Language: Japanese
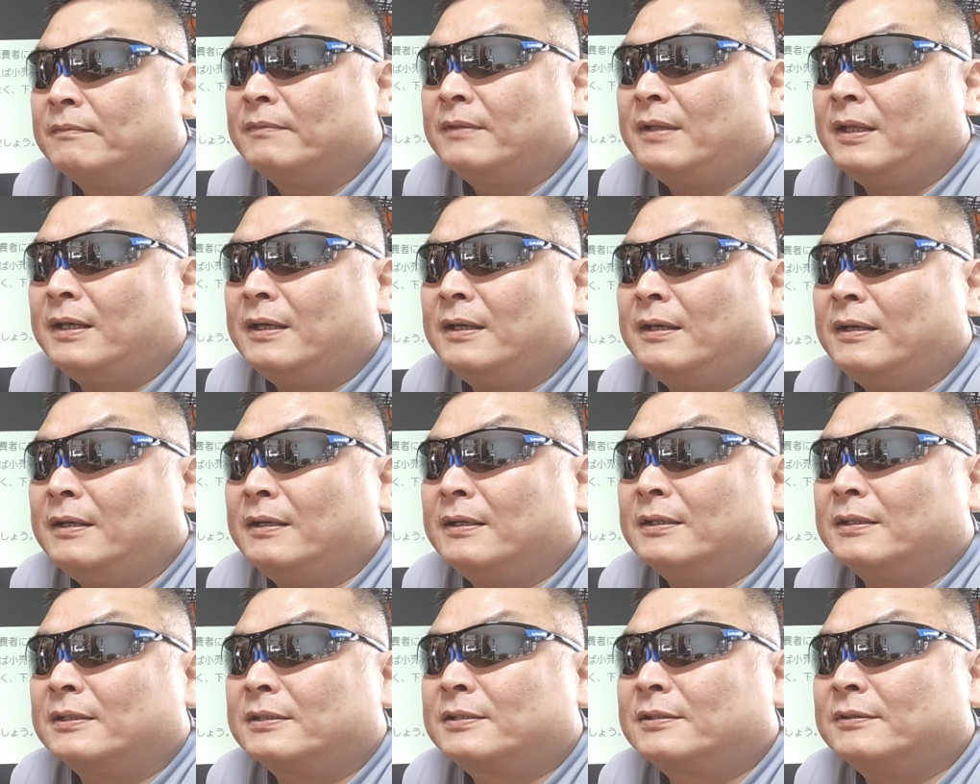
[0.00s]

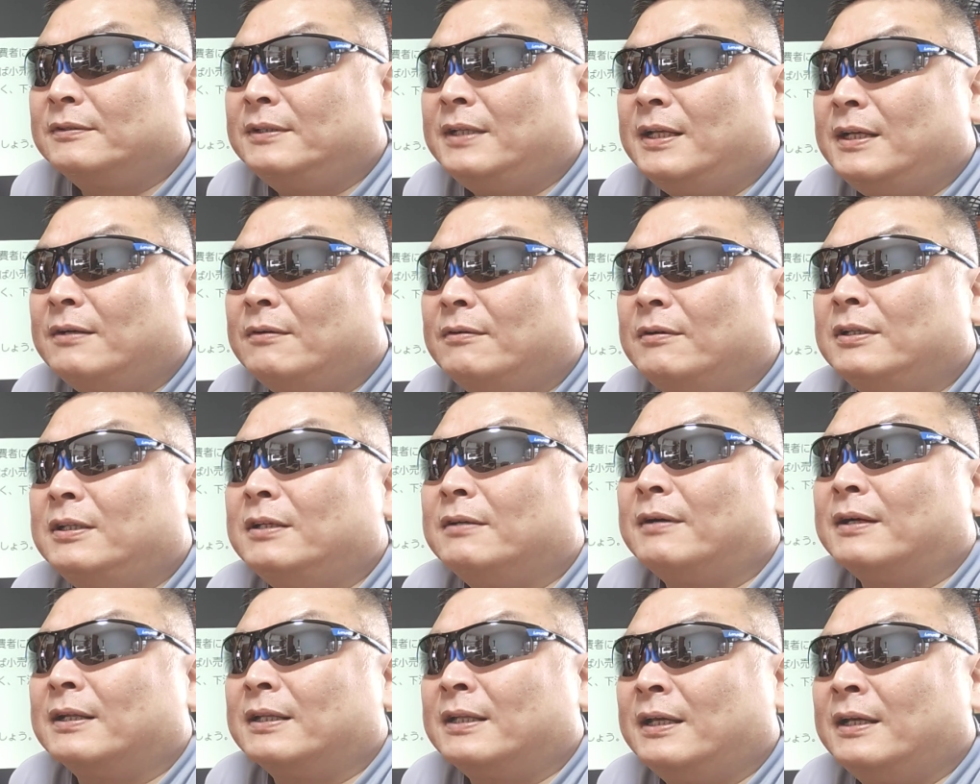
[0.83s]
で数年後
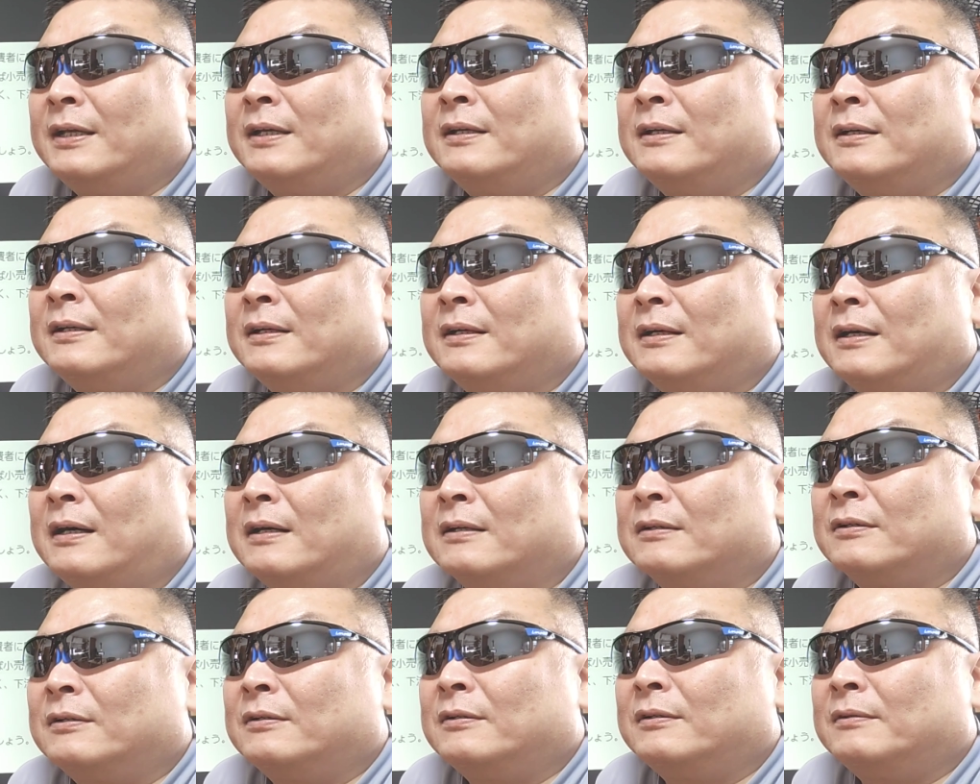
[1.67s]
にはね
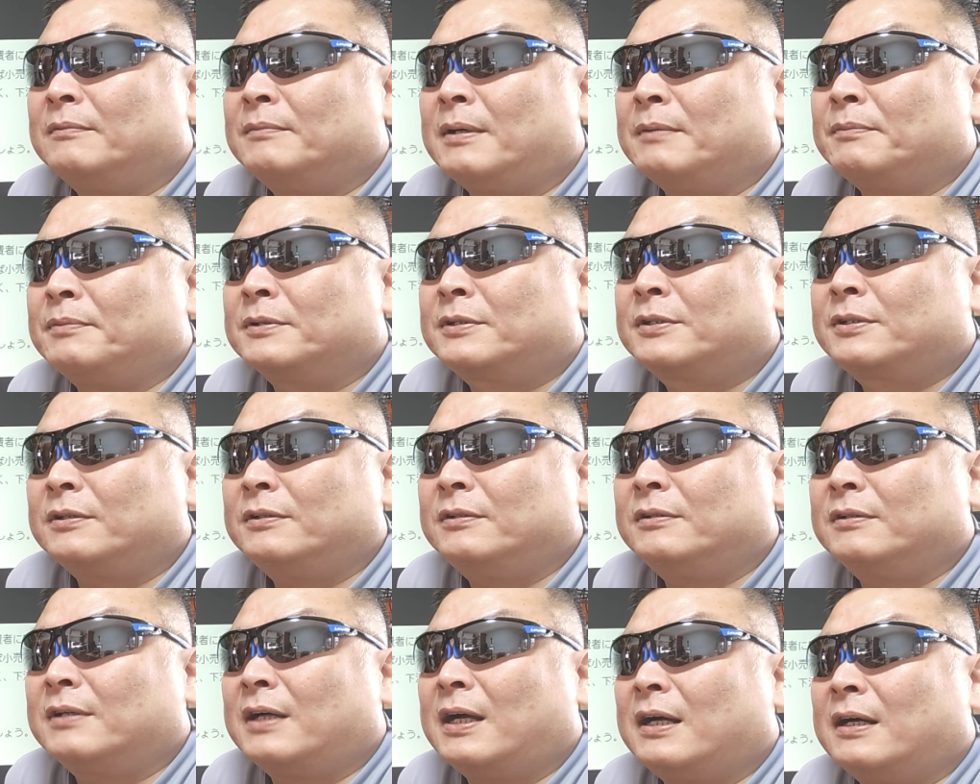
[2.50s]
あの、まあ、物
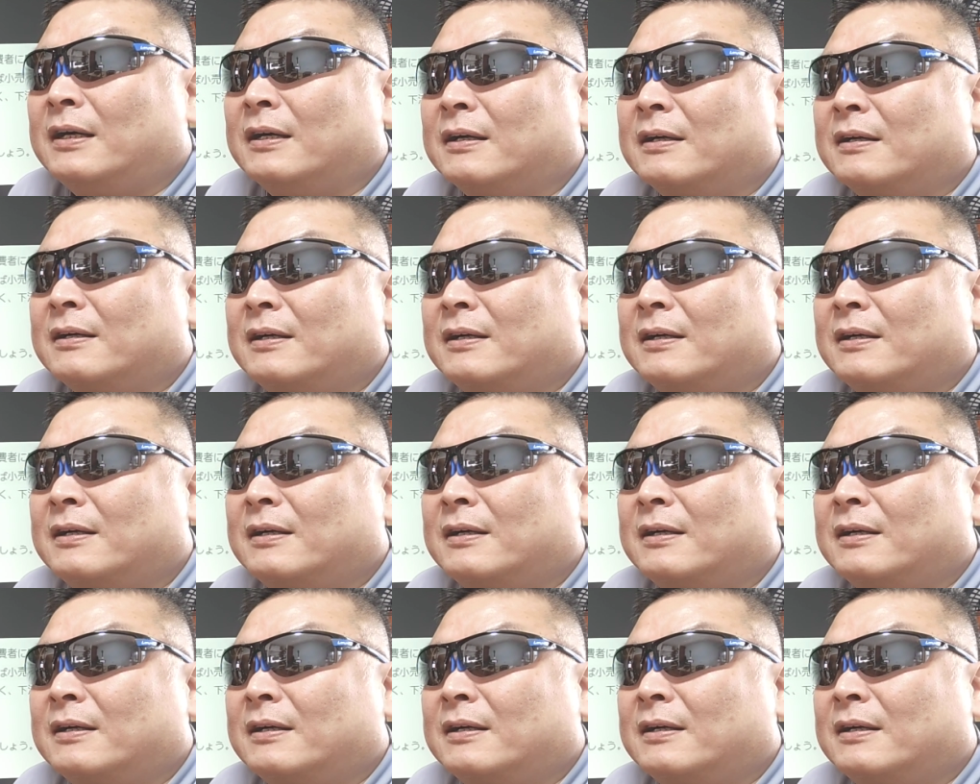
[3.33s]
流が